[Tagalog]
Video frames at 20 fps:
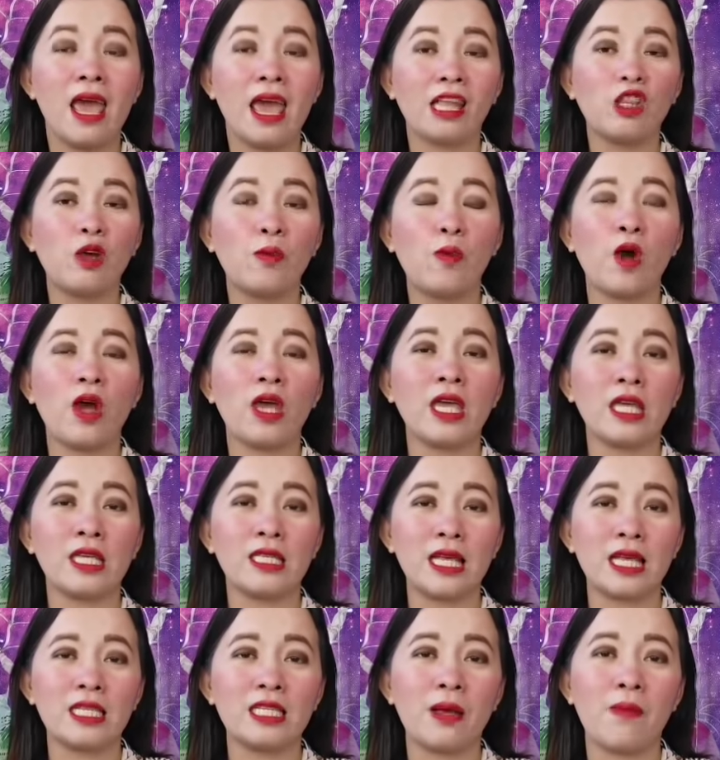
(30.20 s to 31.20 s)
Ito po ay
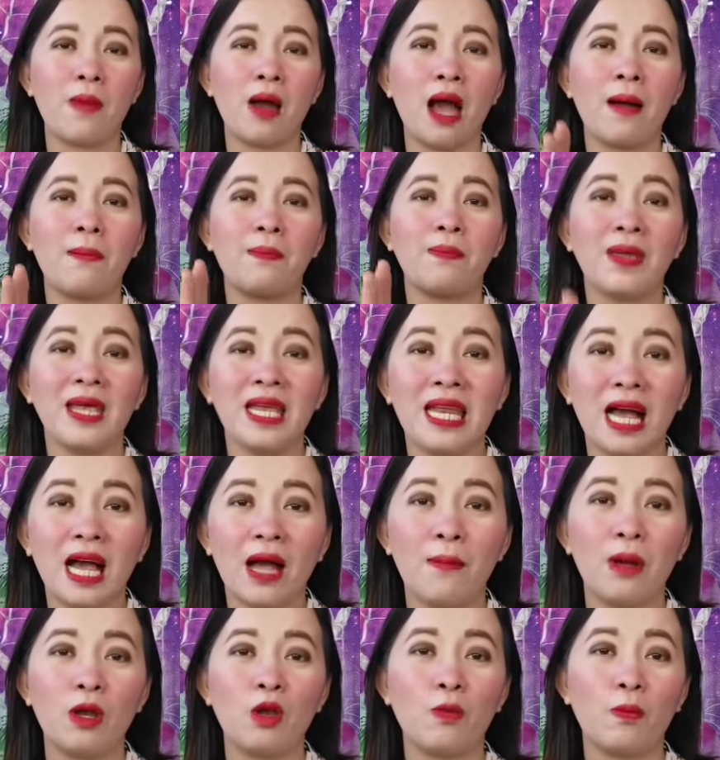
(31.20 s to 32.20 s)
isa sa mga
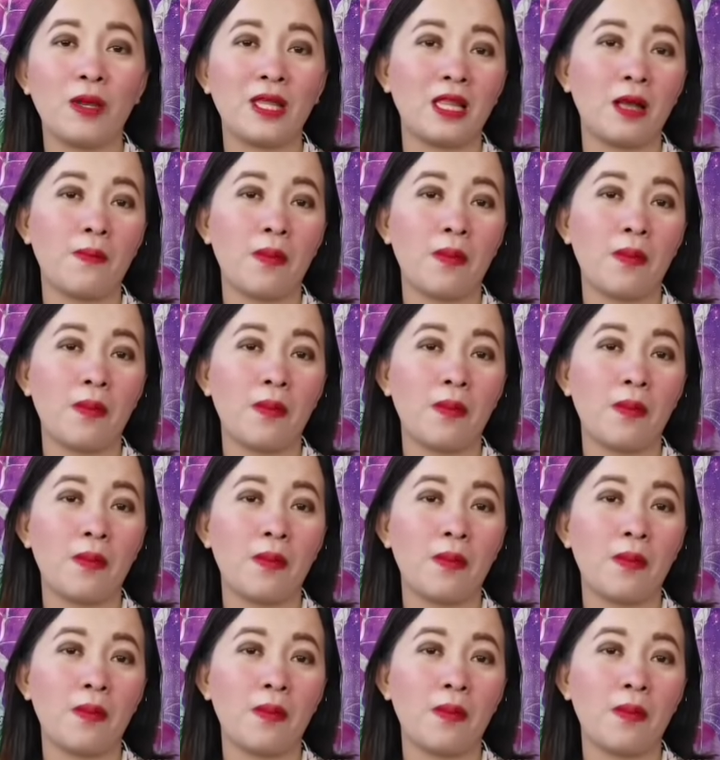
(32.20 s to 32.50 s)
pinakamalupit